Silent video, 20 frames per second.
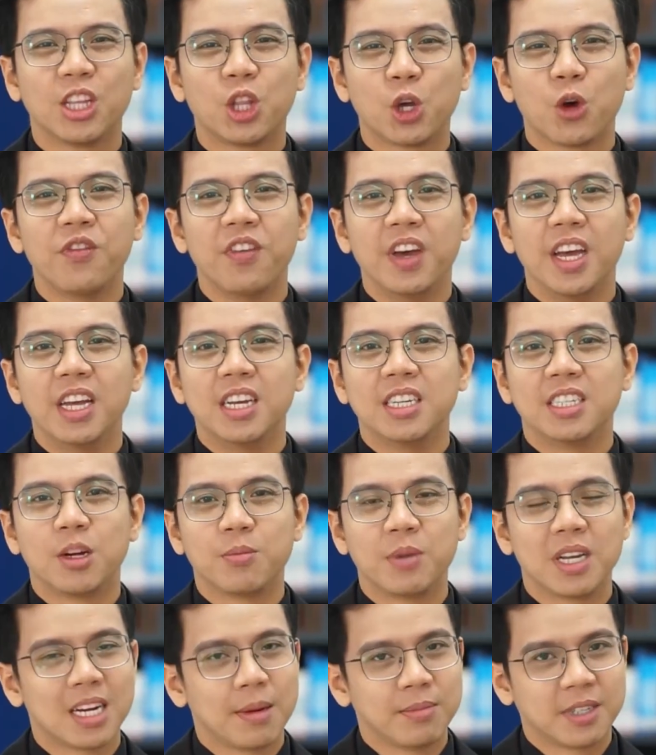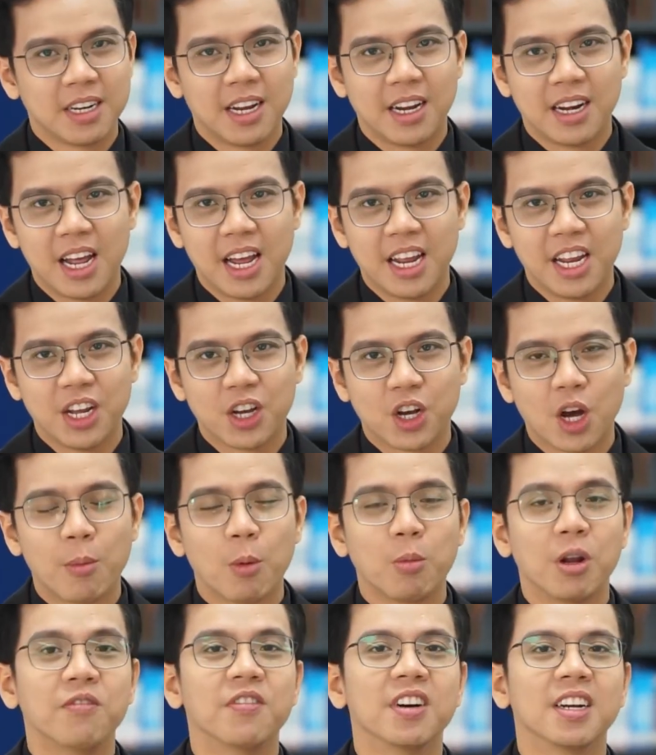Kính thưa quý vị, trong những năm trở lại đây, có
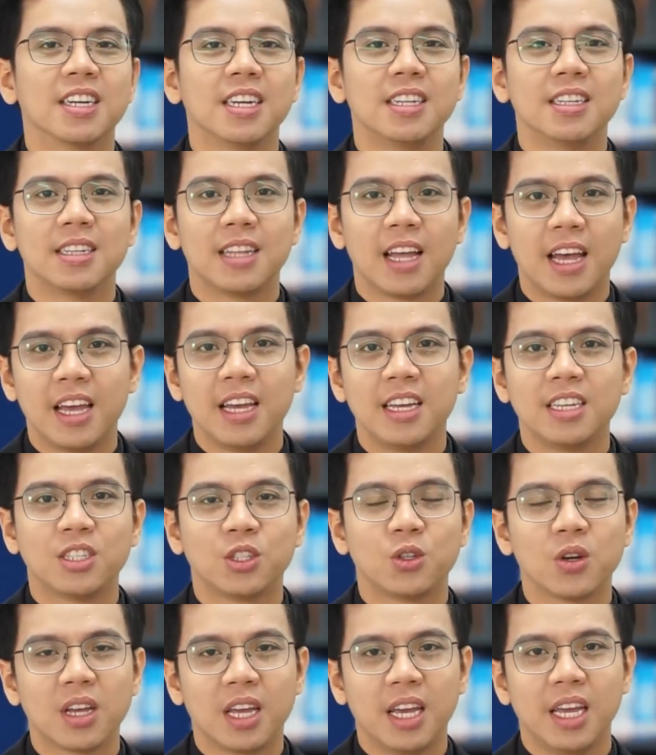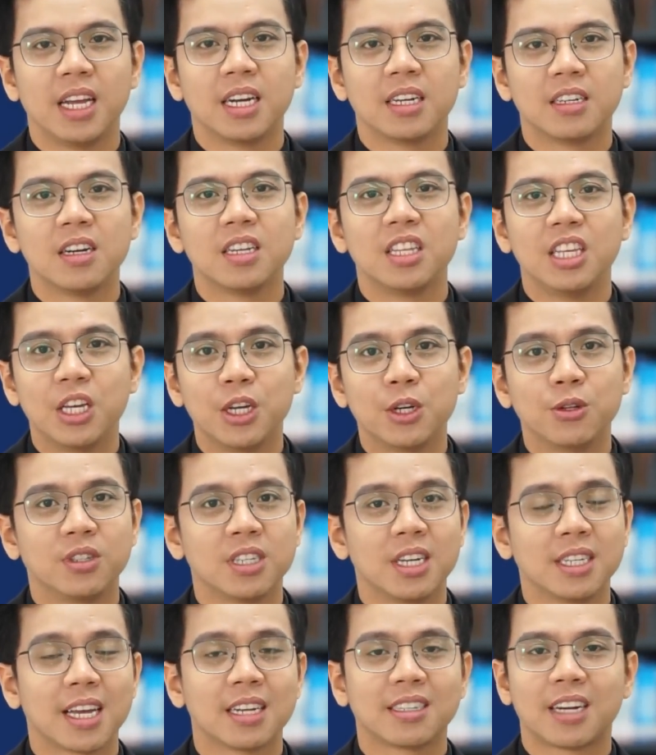một lĩnh vực kinh tế xuất hiện rất nhiều
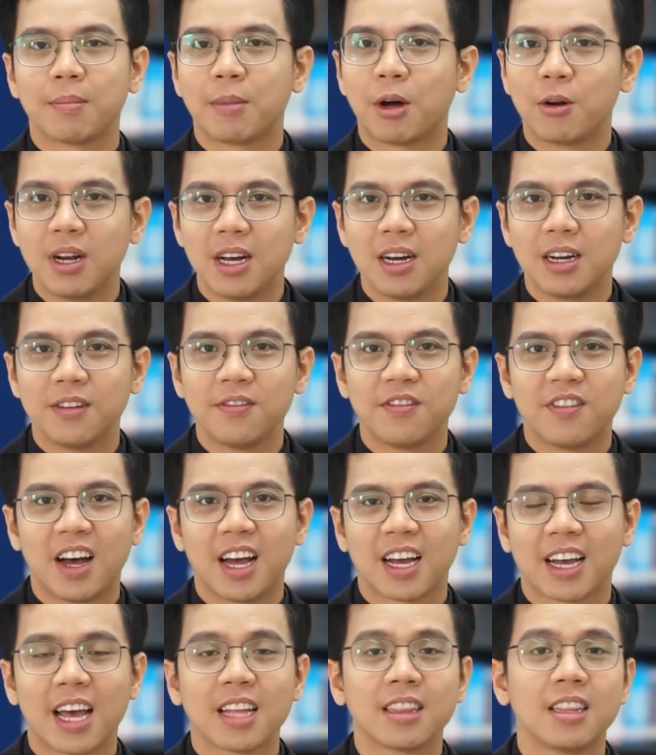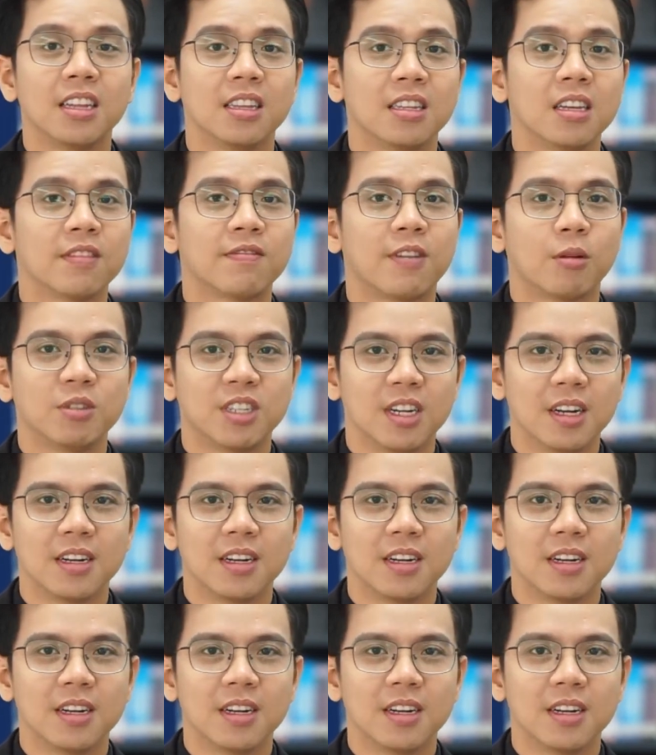trên các trang báo lớn và các tin tức phóng